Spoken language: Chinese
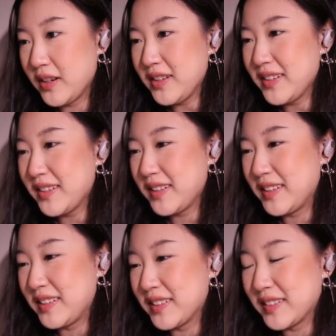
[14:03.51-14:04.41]

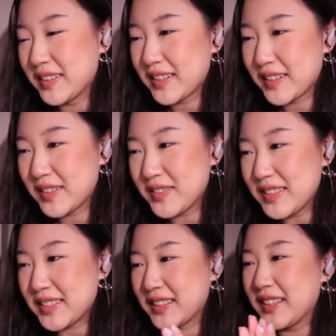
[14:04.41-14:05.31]
哦，
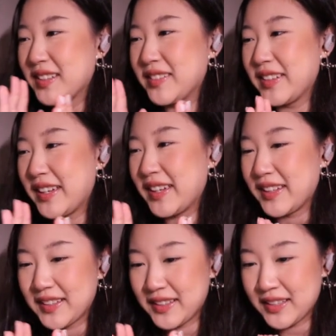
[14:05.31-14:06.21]
恭喜各位，